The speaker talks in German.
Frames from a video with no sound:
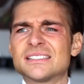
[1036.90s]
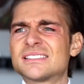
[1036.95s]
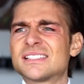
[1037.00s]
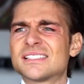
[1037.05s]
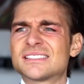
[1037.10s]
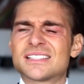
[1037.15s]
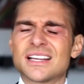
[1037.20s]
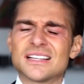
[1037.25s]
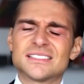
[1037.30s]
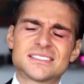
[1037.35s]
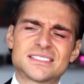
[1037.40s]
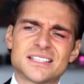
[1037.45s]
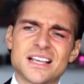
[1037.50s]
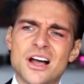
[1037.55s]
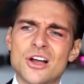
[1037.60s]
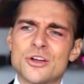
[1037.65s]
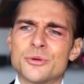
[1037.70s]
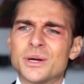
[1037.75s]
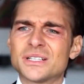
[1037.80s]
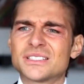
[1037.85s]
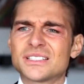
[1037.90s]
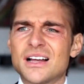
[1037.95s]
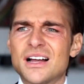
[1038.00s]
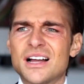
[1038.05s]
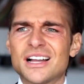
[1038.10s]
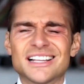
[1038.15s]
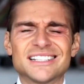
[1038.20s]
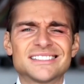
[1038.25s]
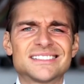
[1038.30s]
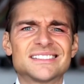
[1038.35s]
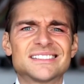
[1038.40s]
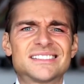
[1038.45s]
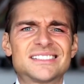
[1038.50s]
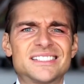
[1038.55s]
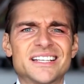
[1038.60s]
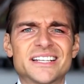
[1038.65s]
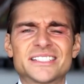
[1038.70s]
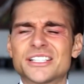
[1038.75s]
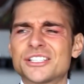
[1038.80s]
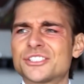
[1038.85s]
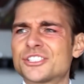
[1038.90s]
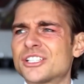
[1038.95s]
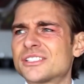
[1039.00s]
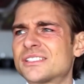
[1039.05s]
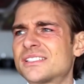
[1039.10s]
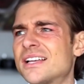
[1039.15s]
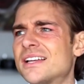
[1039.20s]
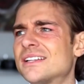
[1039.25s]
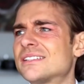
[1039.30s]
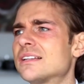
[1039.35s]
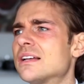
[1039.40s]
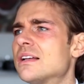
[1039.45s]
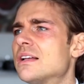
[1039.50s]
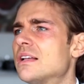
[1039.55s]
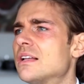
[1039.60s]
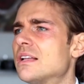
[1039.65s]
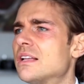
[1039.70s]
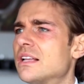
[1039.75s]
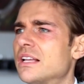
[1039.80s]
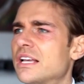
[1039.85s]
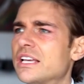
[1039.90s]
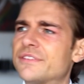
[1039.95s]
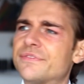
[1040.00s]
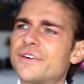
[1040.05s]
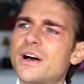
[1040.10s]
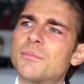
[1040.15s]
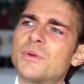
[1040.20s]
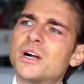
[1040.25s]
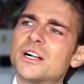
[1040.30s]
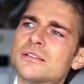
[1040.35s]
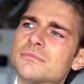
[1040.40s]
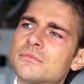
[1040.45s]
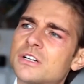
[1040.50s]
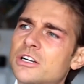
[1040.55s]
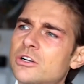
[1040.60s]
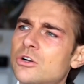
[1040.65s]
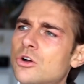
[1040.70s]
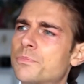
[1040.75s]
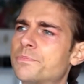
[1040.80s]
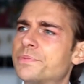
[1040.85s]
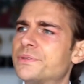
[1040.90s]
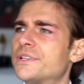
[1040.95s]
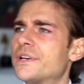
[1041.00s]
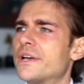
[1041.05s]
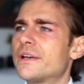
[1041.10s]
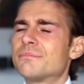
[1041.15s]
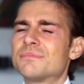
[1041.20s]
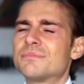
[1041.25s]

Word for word: kannst das ganze Jahr übertragen, ist ein Signature-Scent. Ich war mal im Club hier